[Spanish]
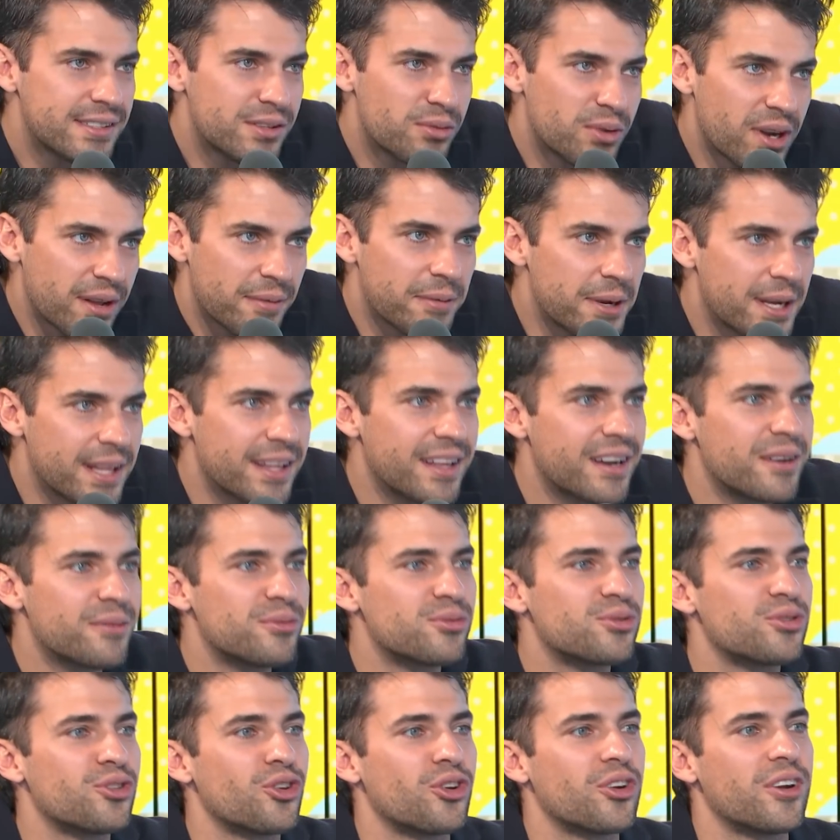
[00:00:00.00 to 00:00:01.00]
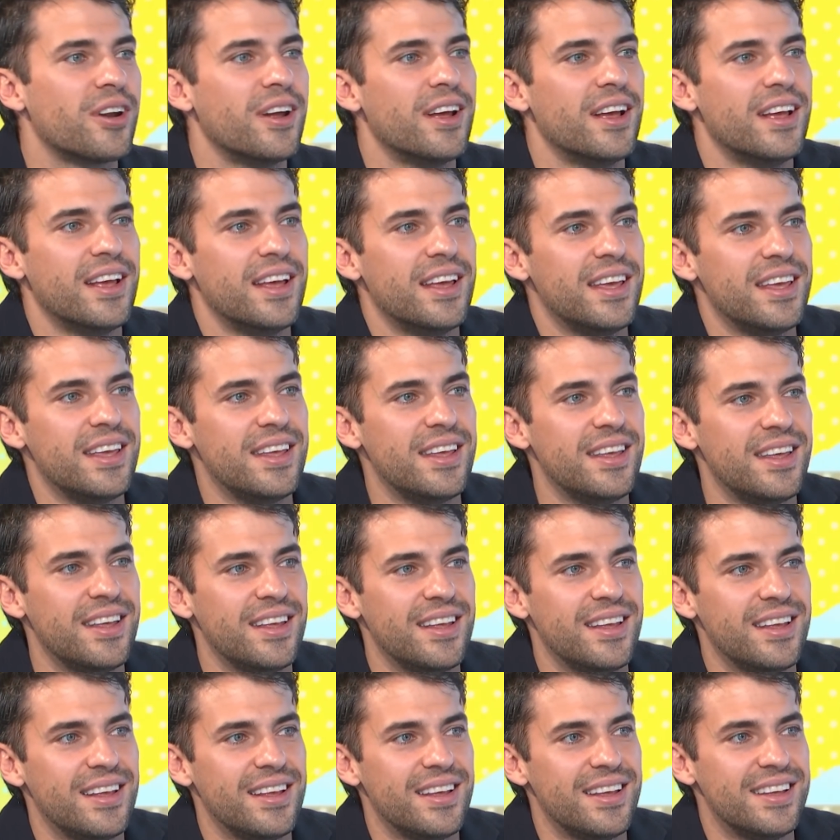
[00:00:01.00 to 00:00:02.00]
hacer una verdadera fusión.
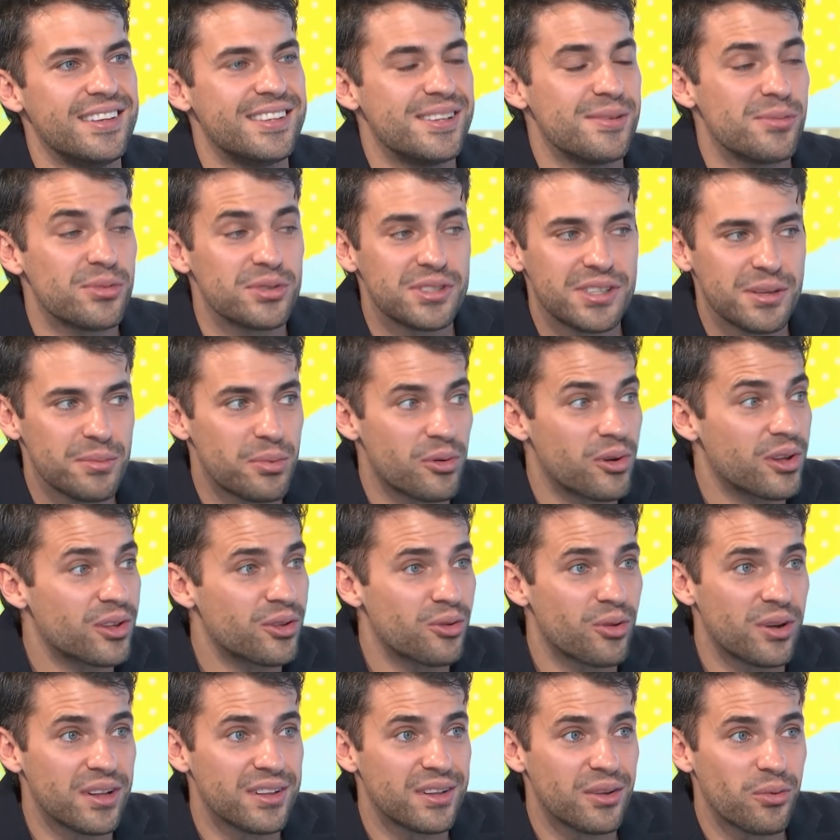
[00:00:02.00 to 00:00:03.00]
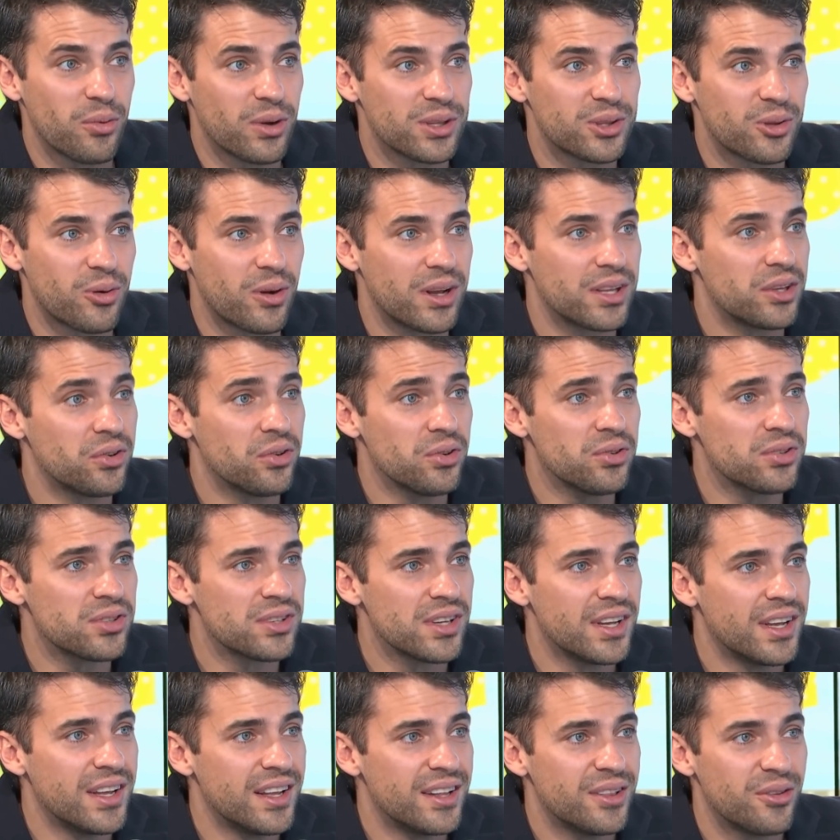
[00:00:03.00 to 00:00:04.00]
Y hicimos este proyecto durante cuatro
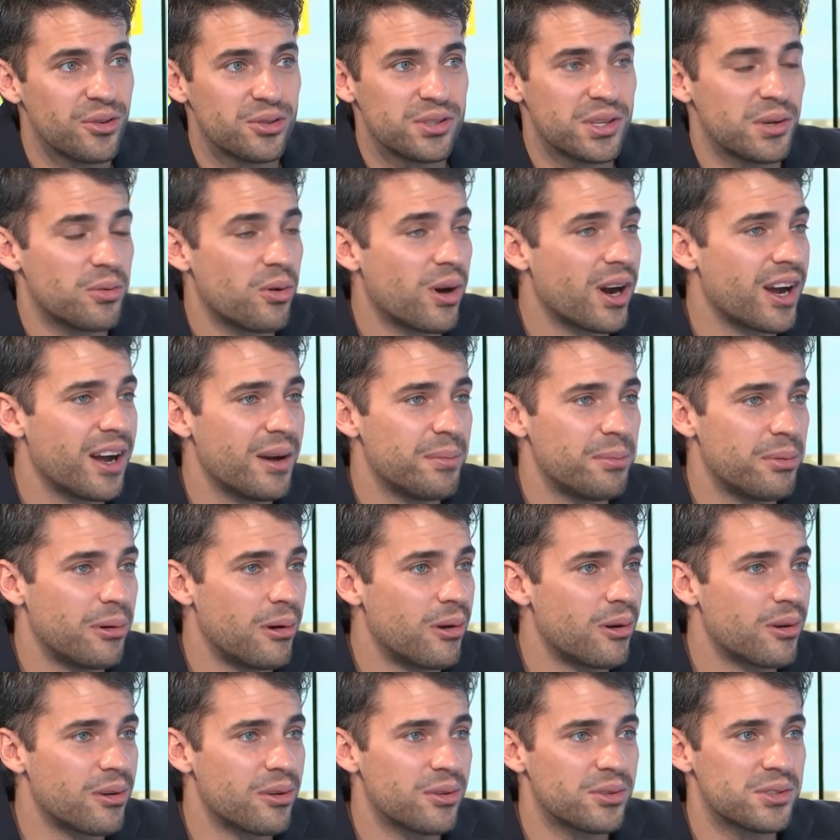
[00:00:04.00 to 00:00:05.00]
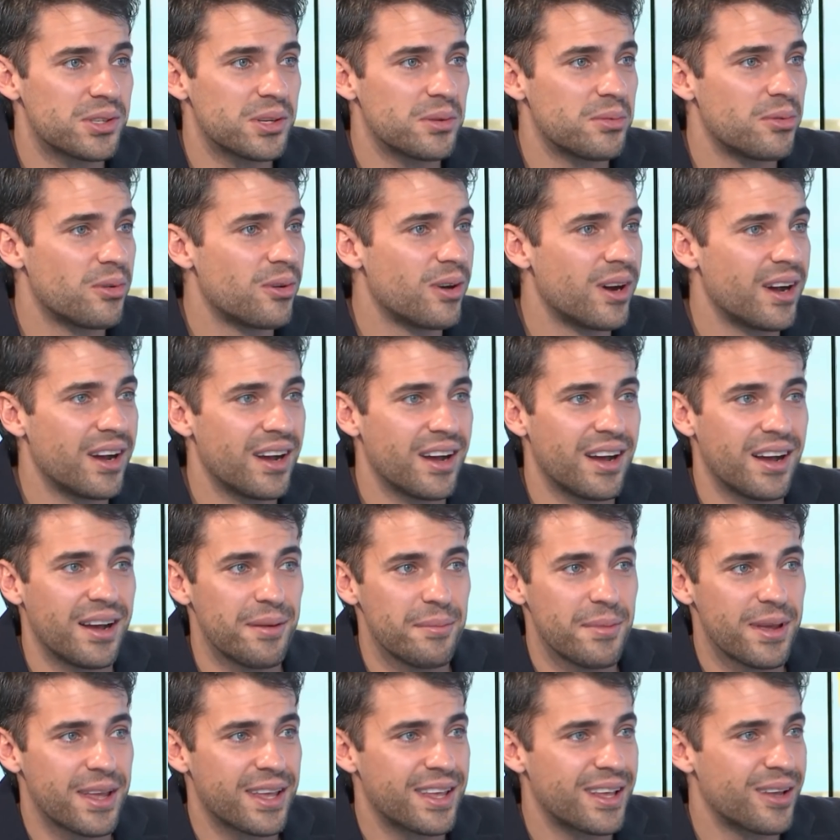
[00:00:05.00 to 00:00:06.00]
años. Nos llevó a Japón, nos llevó
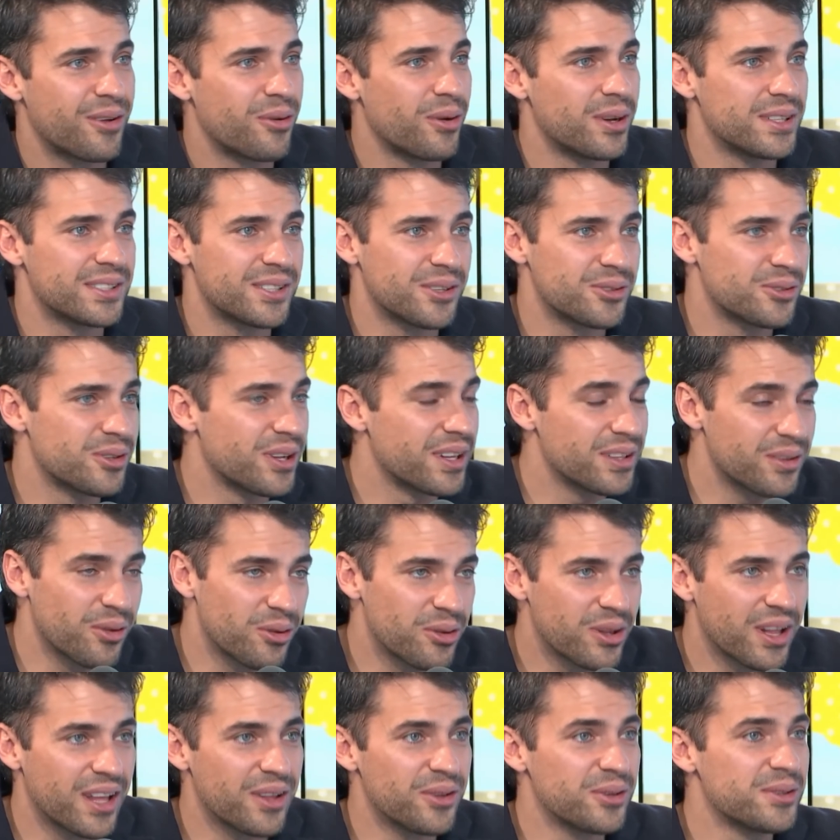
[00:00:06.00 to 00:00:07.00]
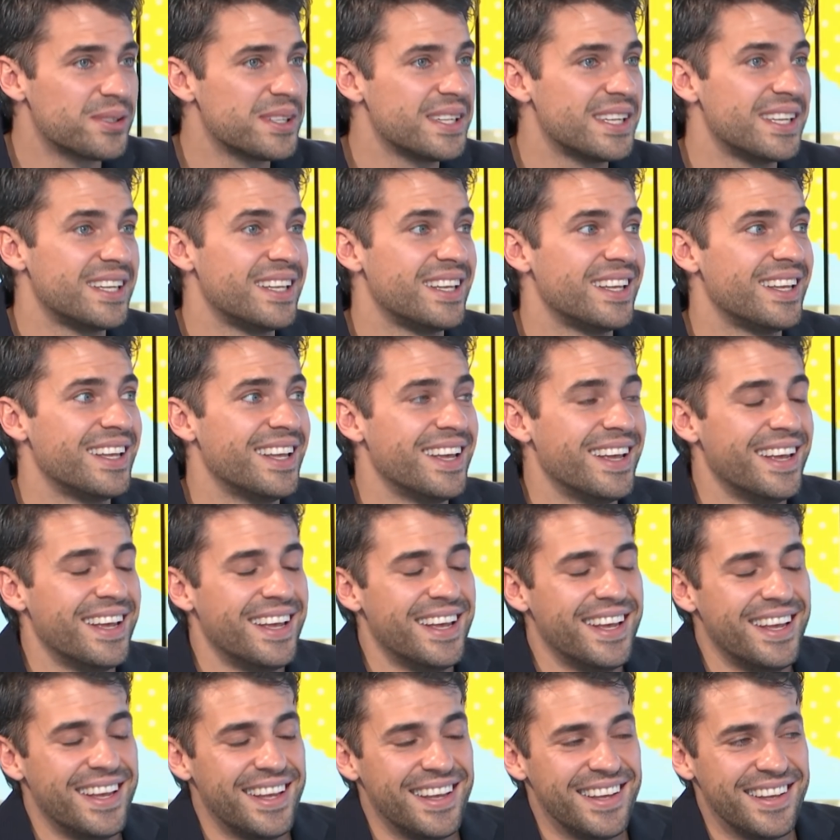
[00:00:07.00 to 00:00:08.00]
a, México, a, Estados Unidos, a todos lados. Y,
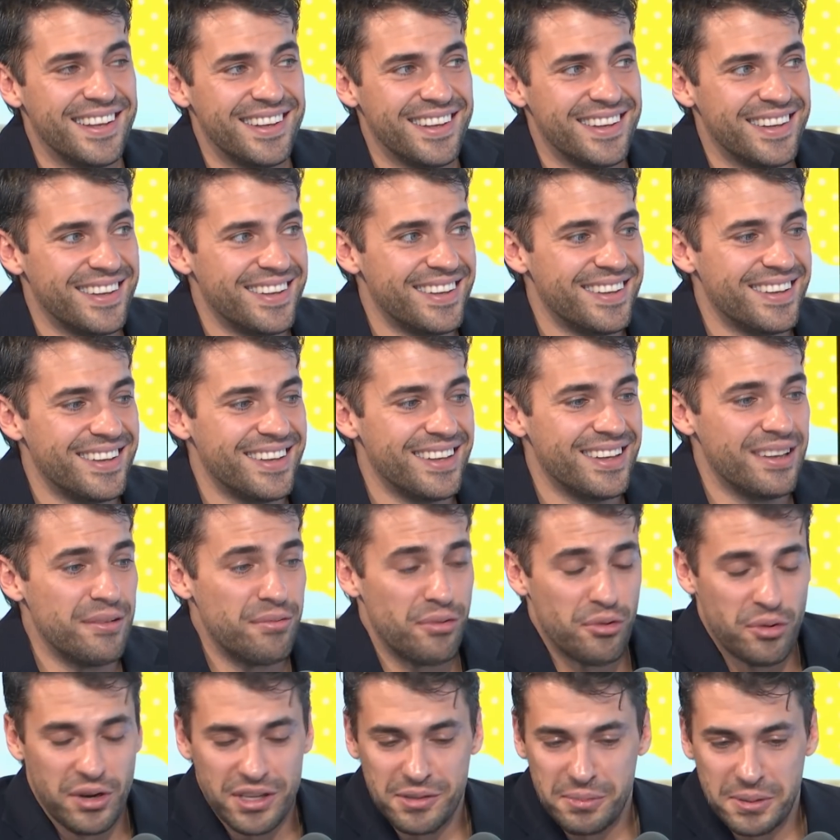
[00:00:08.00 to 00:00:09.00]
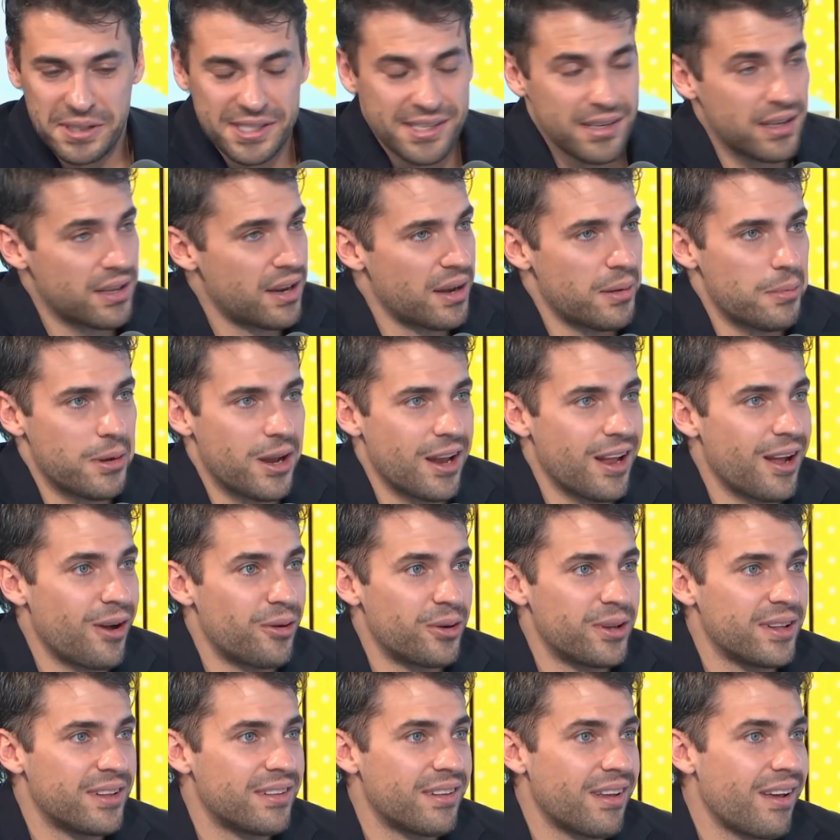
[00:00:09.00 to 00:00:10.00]
fue una experiencia increíble.
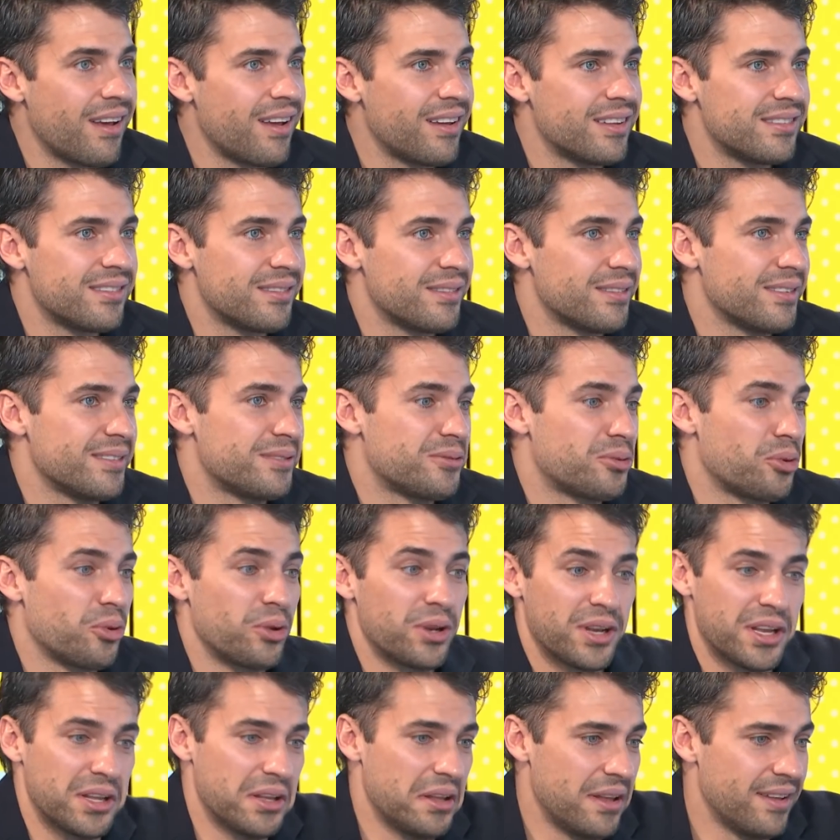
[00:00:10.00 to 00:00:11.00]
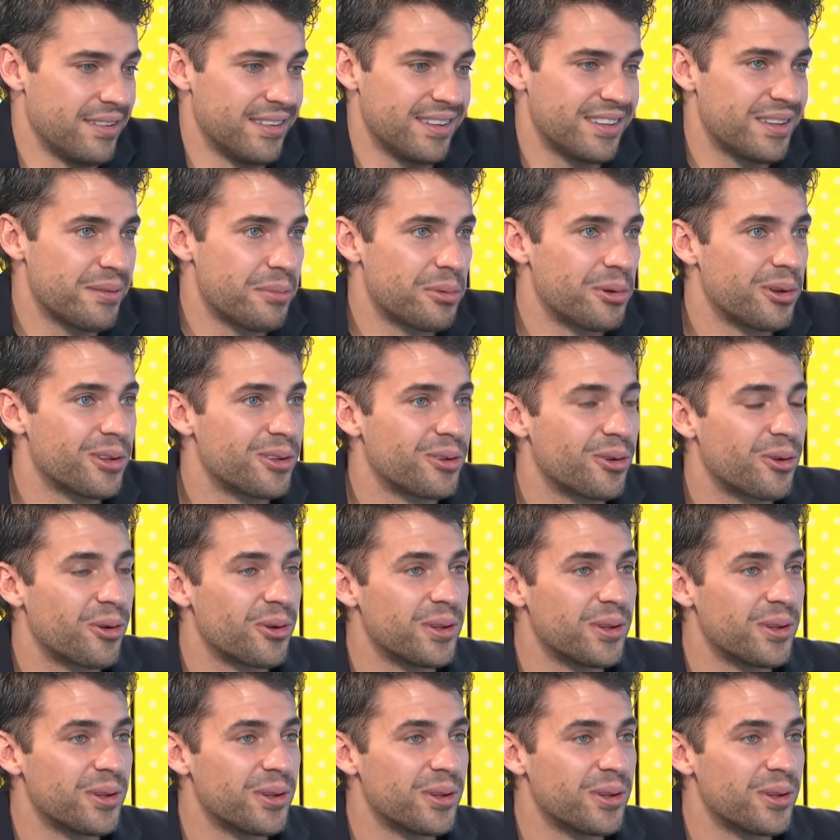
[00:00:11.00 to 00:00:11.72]
Ahorita estoy en, este proyecto